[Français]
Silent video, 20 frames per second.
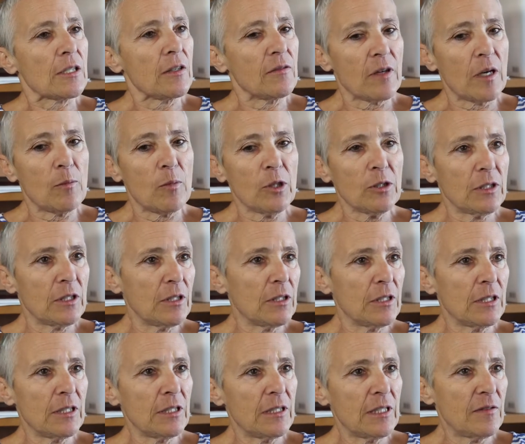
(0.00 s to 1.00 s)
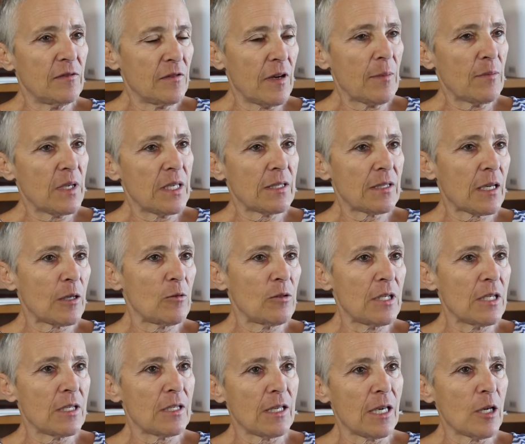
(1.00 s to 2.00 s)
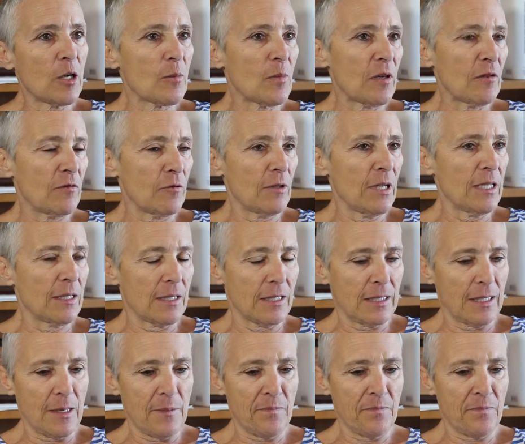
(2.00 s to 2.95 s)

c'est vraiment des femmes qui se réunissaient comme elles voulaient, etc.